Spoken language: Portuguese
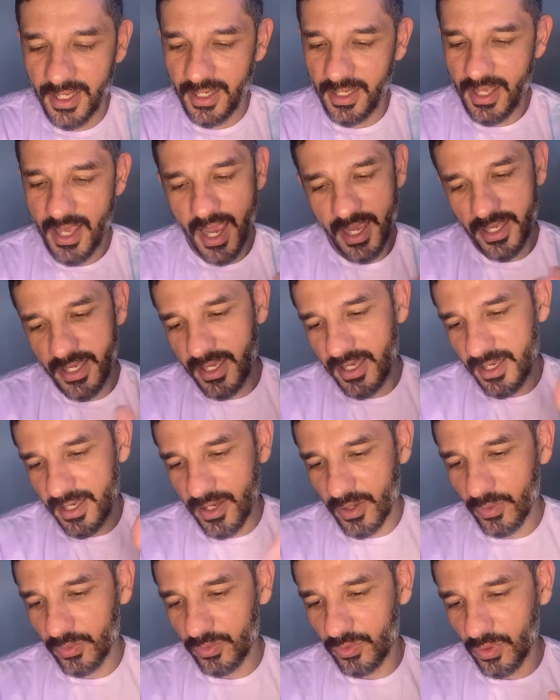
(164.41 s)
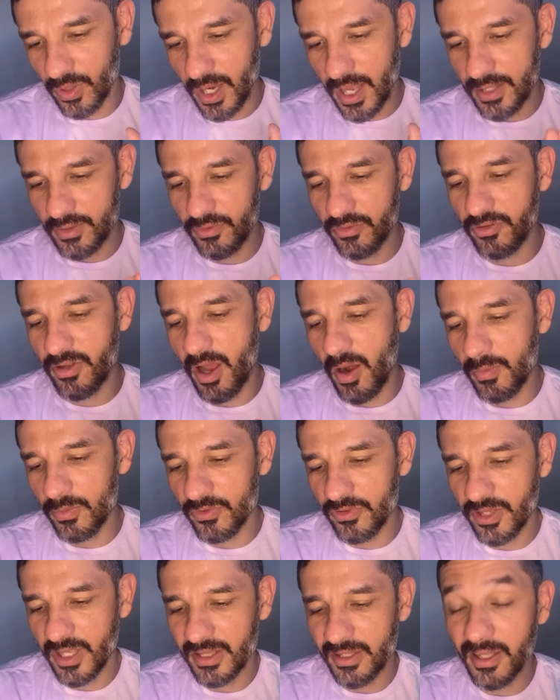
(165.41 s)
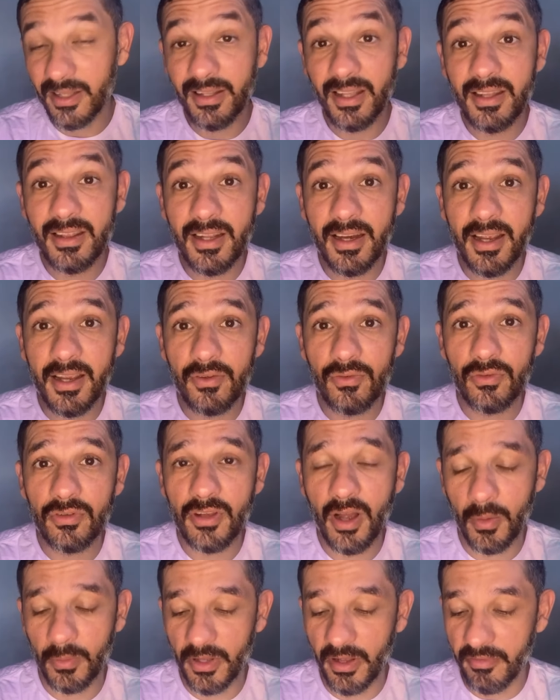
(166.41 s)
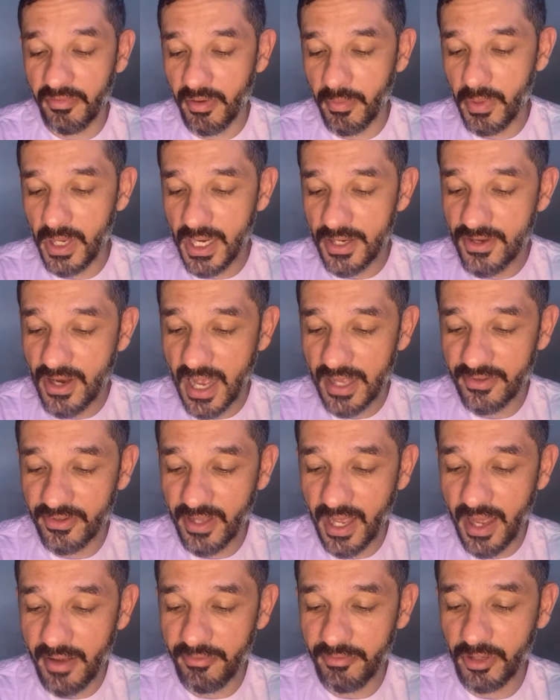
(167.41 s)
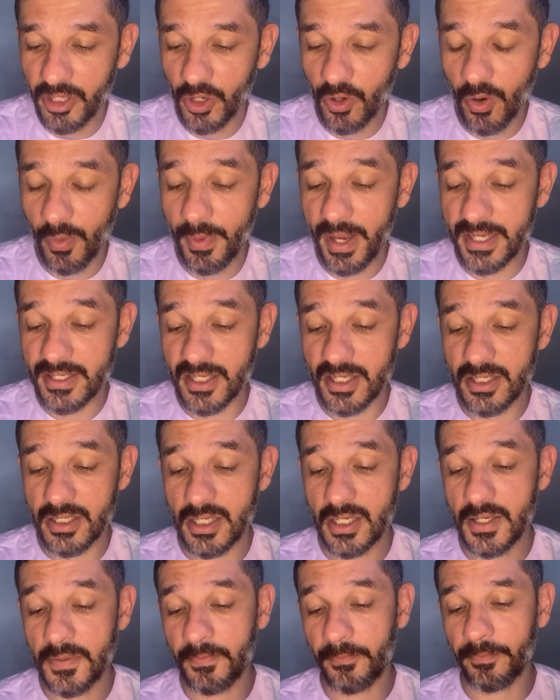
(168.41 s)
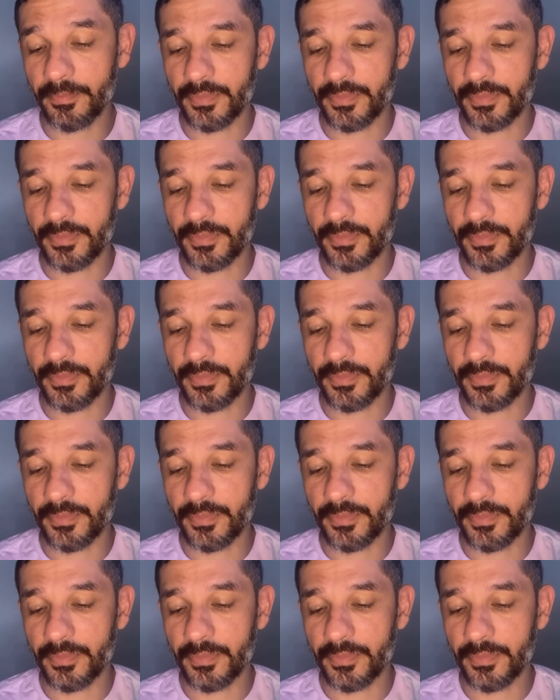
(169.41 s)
E aí eu tô lá no Salmo 73, um salmo da família de Asaf, que começa assim: